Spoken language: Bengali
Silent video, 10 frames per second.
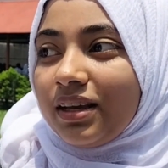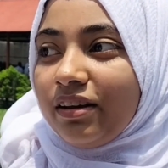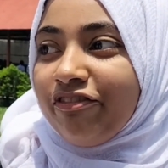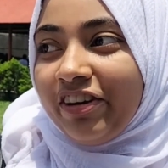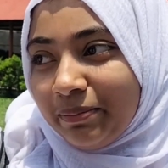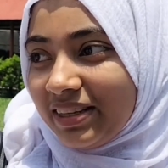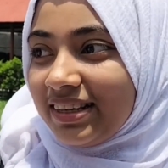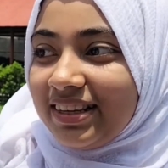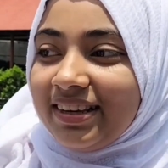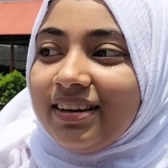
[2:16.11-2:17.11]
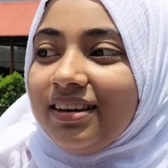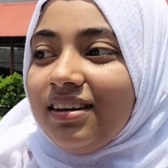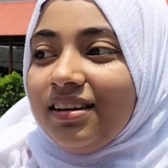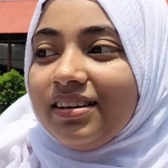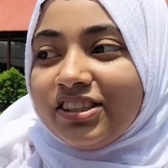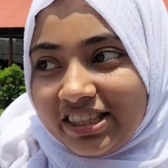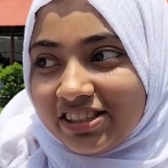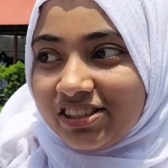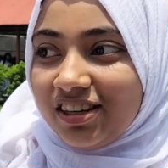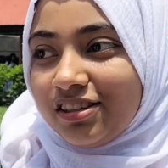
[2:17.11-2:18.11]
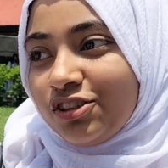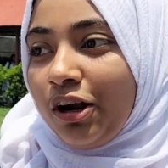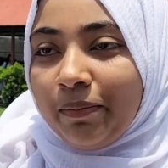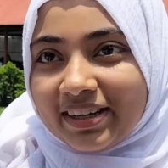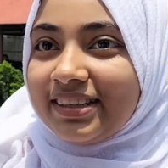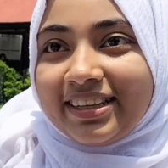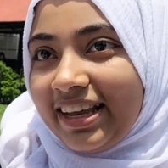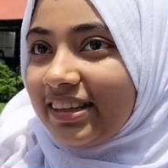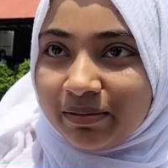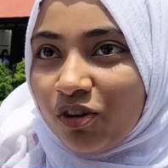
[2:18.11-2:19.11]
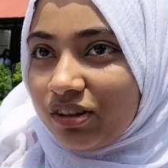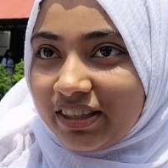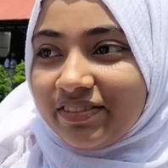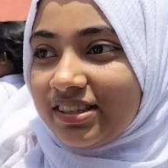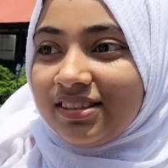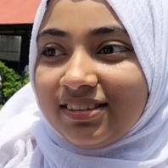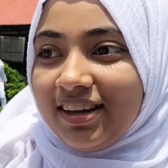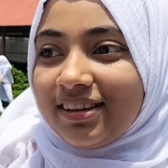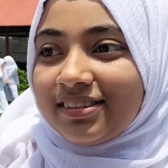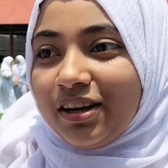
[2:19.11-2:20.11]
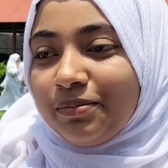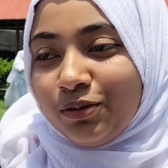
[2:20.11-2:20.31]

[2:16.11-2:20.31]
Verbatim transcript: ফ্যামিলি টিচার সবার কাছ থেকে একটা মোটিভেশন থাকতে হবে